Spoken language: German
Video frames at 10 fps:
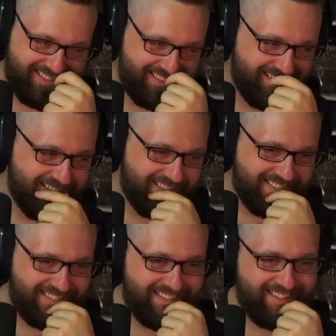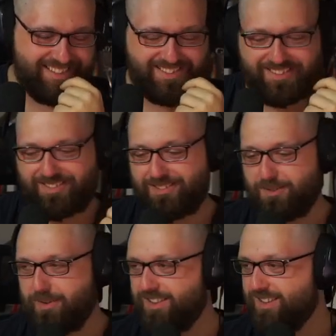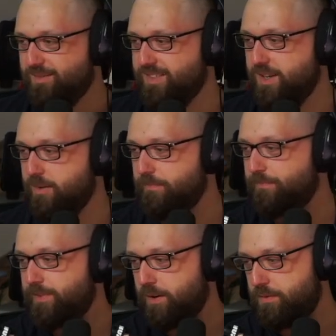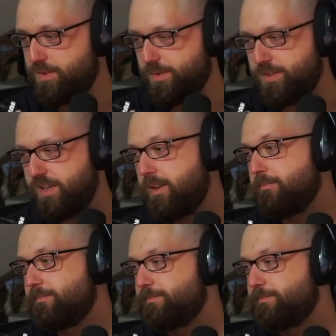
Gut, nice. Das ist schon schmerzhaft. So, danke fürs Zusehen.